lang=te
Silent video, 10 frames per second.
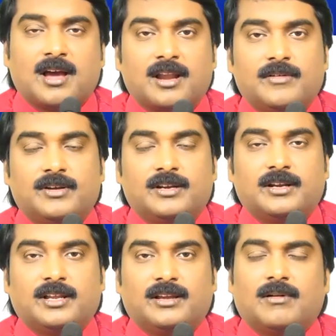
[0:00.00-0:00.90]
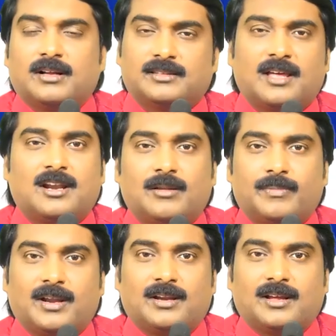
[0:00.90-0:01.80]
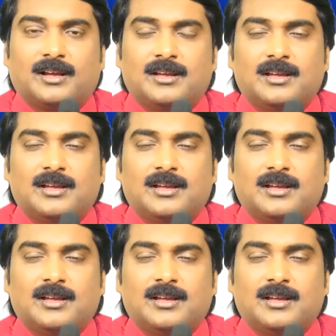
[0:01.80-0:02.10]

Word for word: కారణం ఏంటంటే వాగ్దానాల పేరట